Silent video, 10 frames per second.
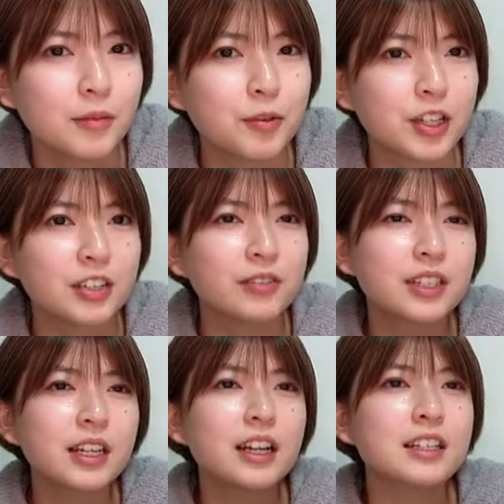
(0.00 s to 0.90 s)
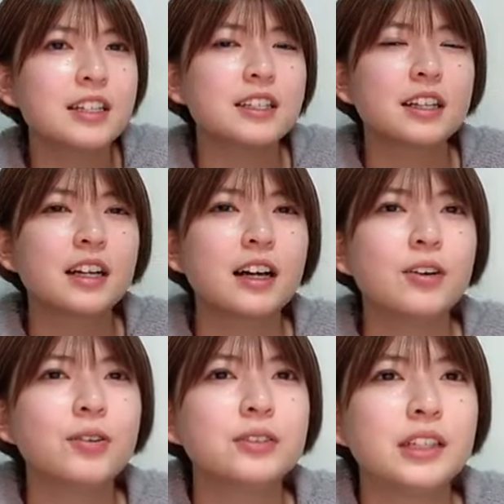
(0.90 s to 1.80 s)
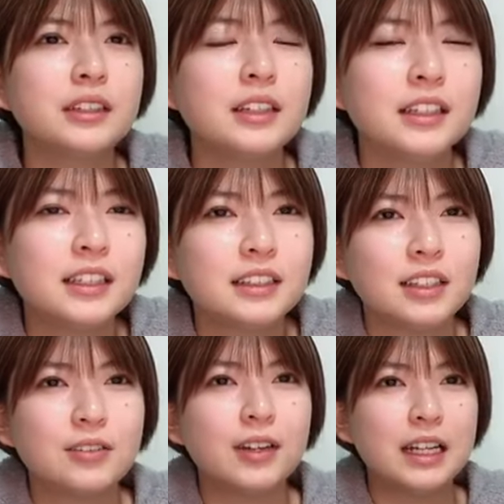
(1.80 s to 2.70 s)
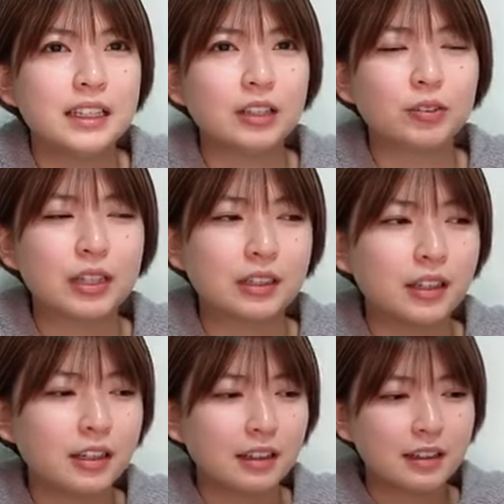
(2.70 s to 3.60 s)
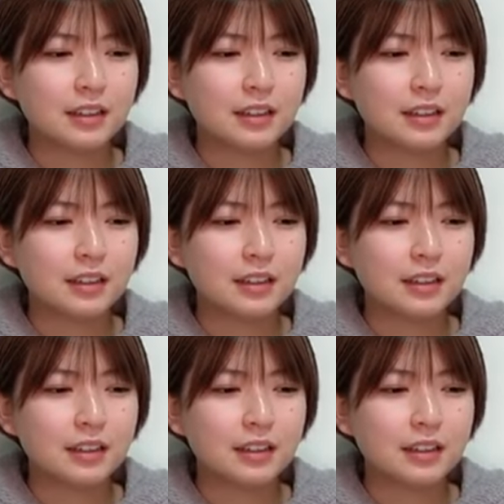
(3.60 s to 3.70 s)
もう日野ちゃんらしいセカを歌ってねって言われた時から